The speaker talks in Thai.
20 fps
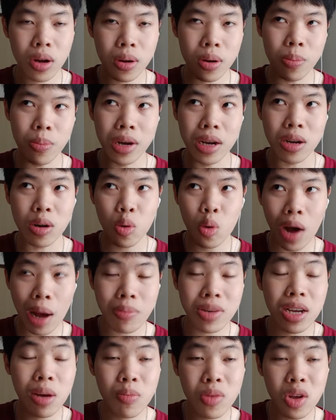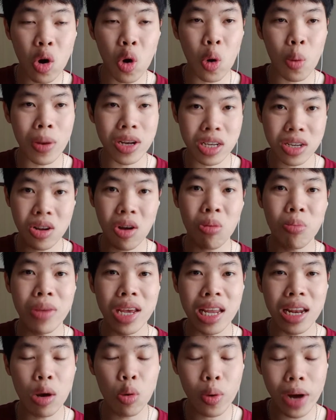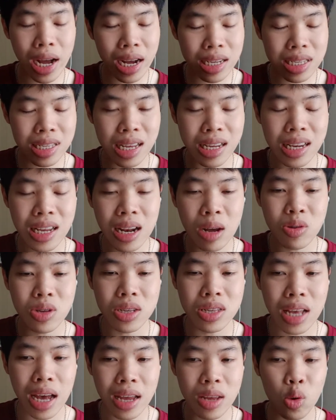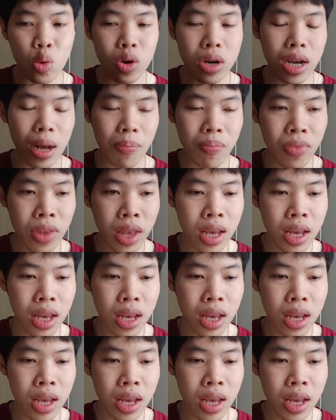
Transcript: เหมือนความเชื่อมโยง มันจะต้องมีระหว่างสิ่งที่เราศึกษาอยู่กับ